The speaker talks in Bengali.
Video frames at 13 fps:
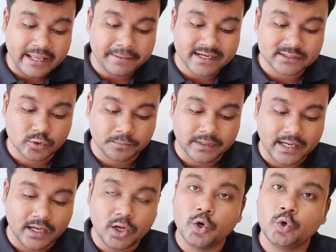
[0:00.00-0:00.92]
এবারে
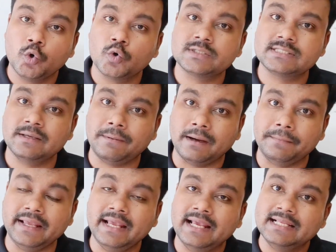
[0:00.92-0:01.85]
তোমরা নোটসে
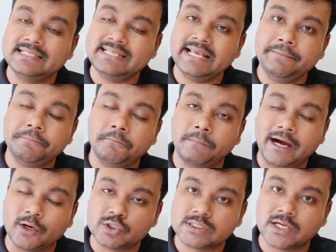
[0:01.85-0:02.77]
পাবে যে এই
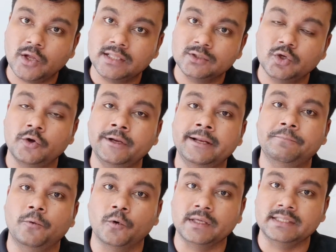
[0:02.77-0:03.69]
ভারত ছাড়ো আন্দোলনের
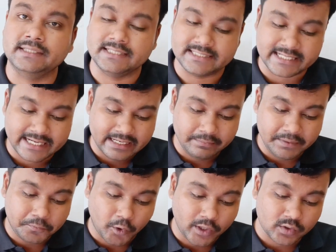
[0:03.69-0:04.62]
প্রকৃতি যেখানে
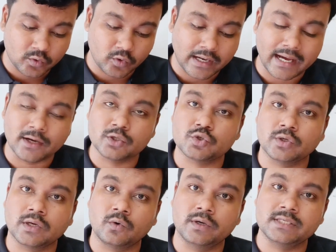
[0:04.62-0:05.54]
আমি পয়েন্টগুলো
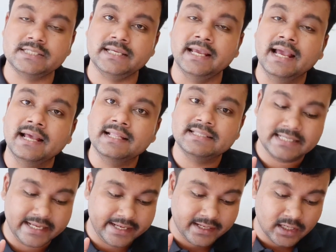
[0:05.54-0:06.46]
আলোচনা করেছি
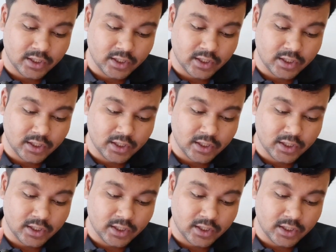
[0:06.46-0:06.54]
যে